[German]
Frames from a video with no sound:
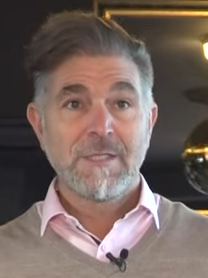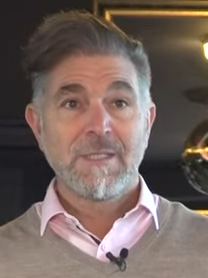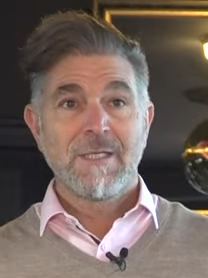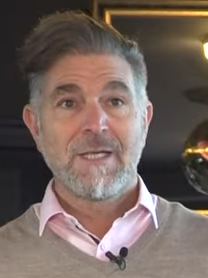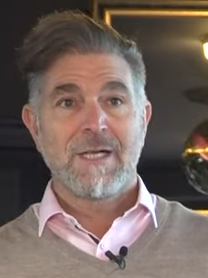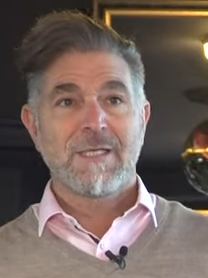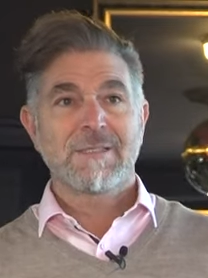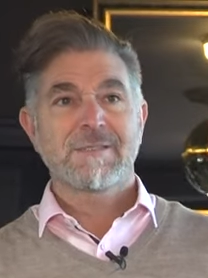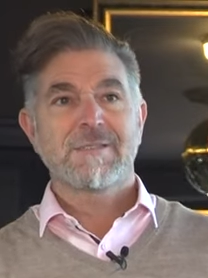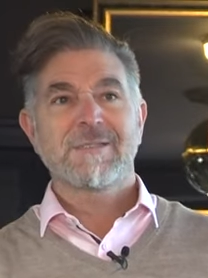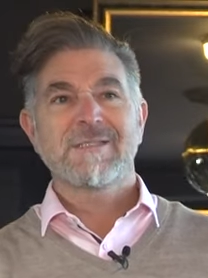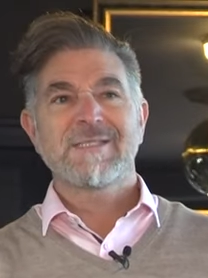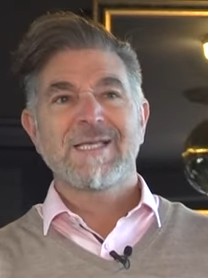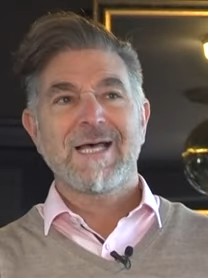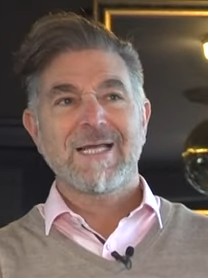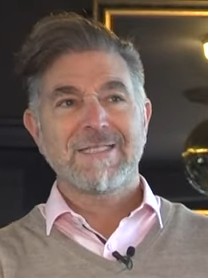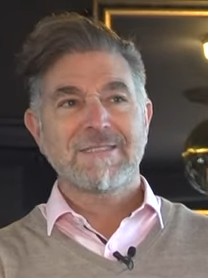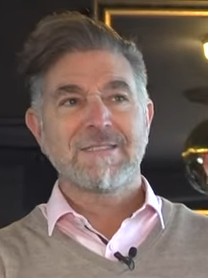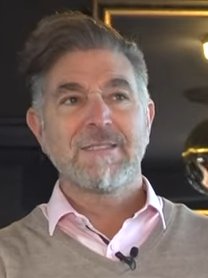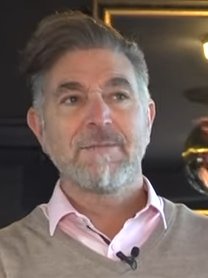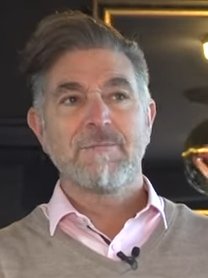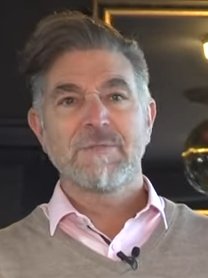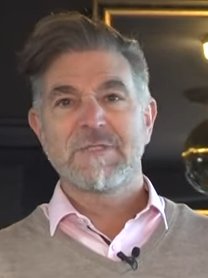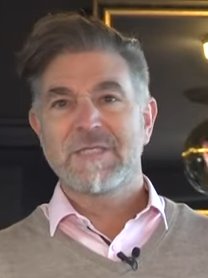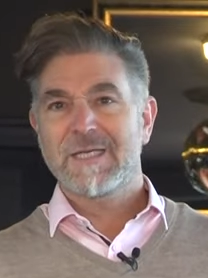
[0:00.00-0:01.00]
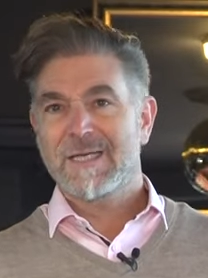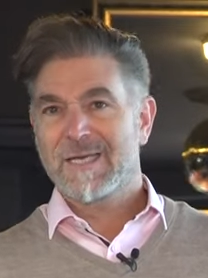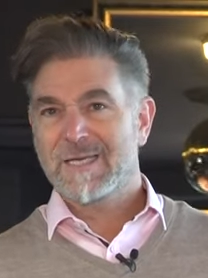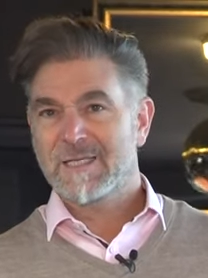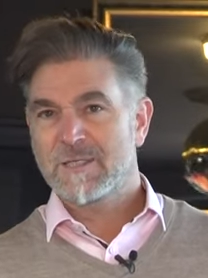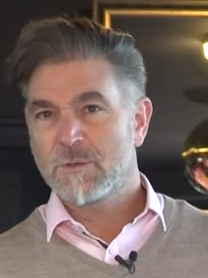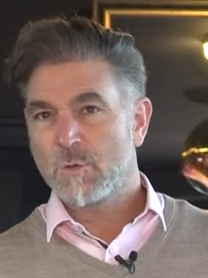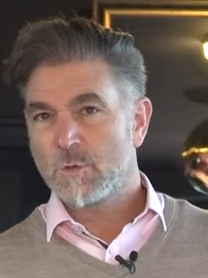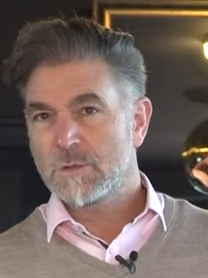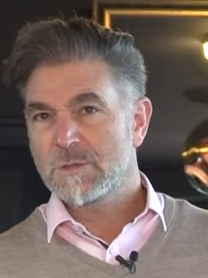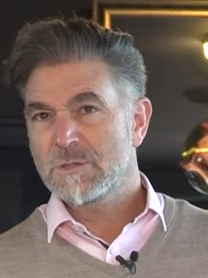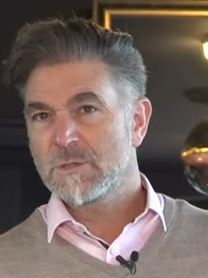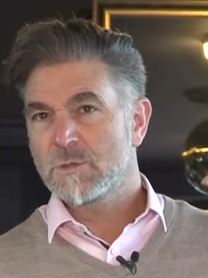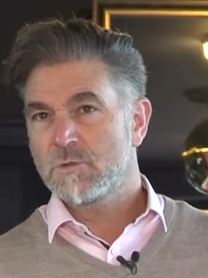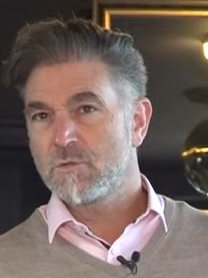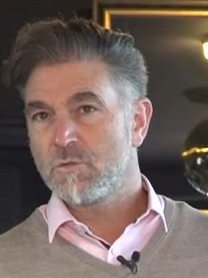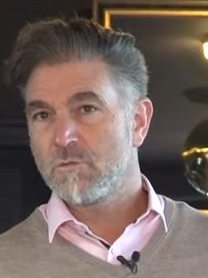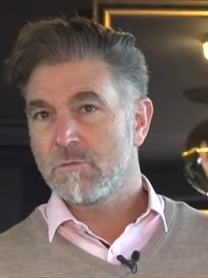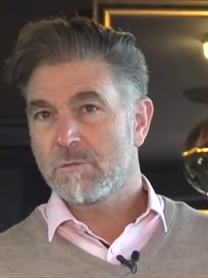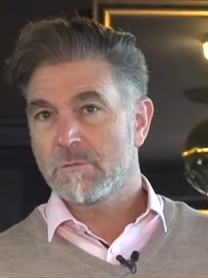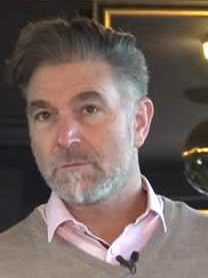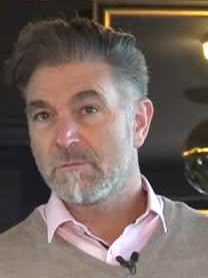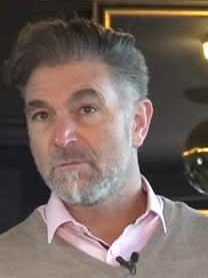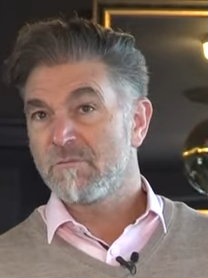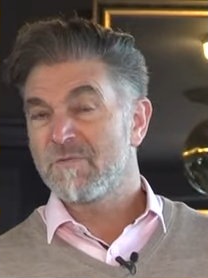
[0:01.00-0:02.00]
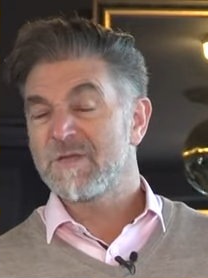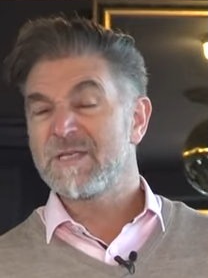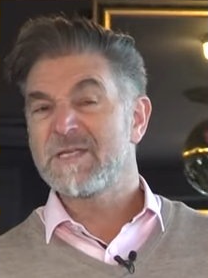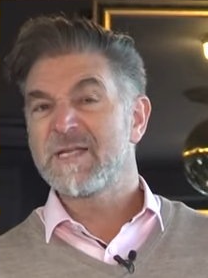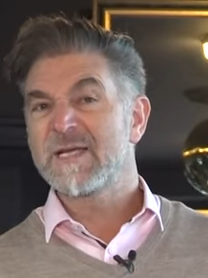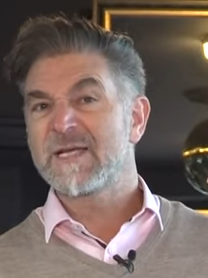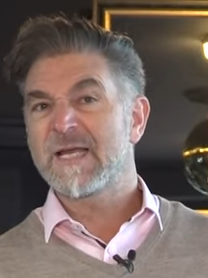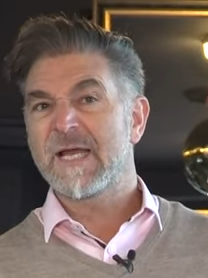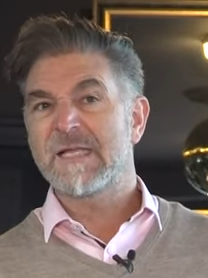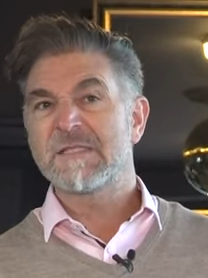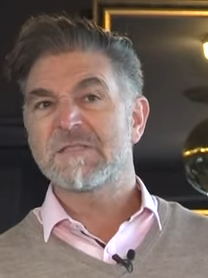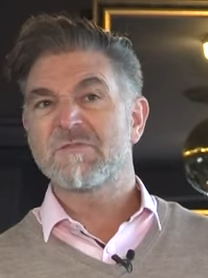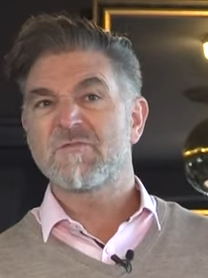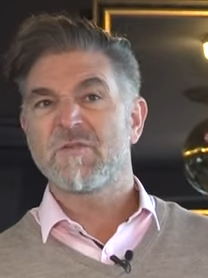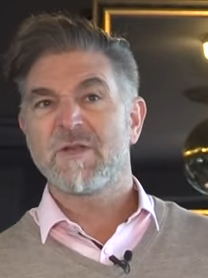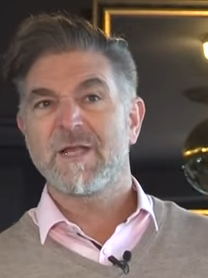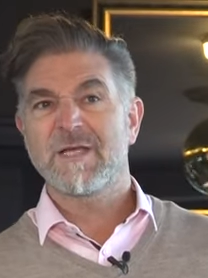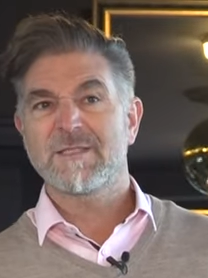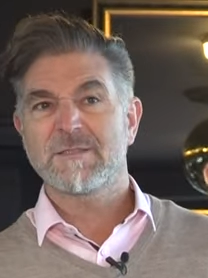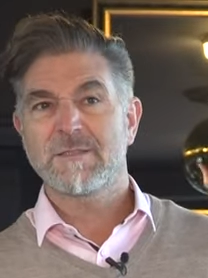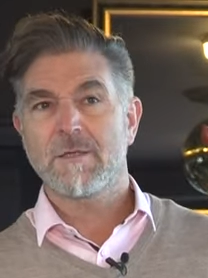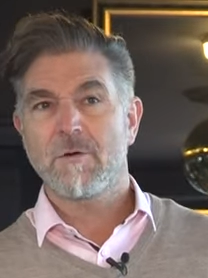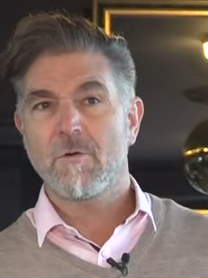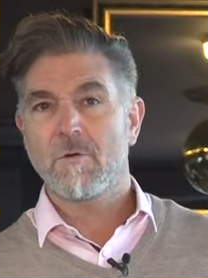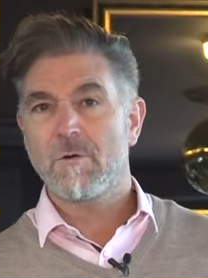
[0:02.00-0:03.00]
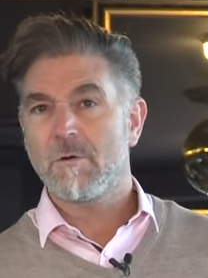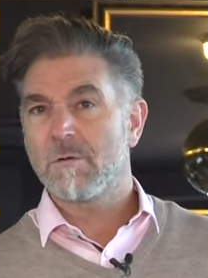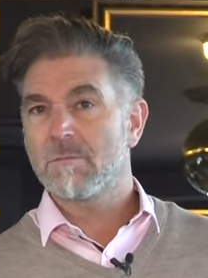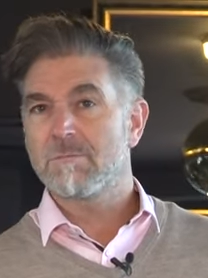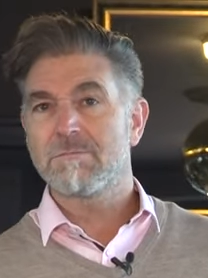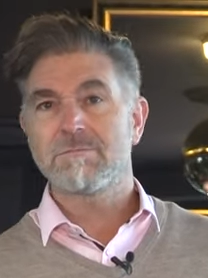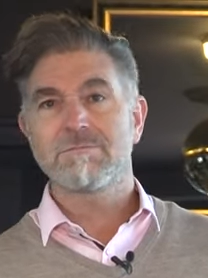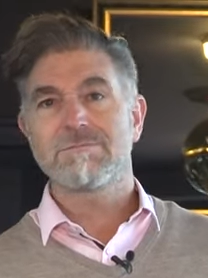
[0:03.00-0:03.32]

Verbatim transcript: Also es hat hier mit der Region zu tun. Viele kennen es vielleicht auch